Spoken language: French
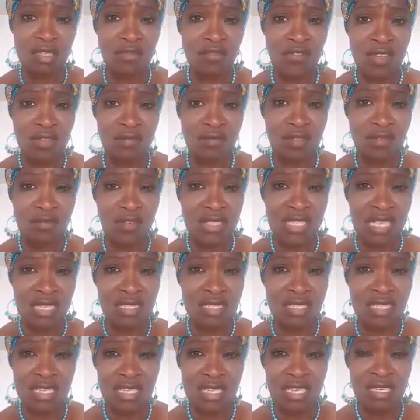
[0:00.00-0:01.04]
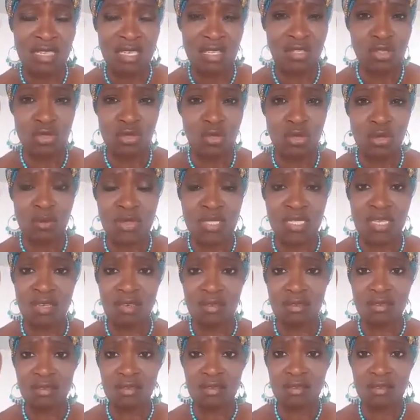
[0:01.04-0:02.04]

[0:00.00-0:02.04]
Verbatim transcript: fait, qui vendait à Tieké, quelque chose comme ça.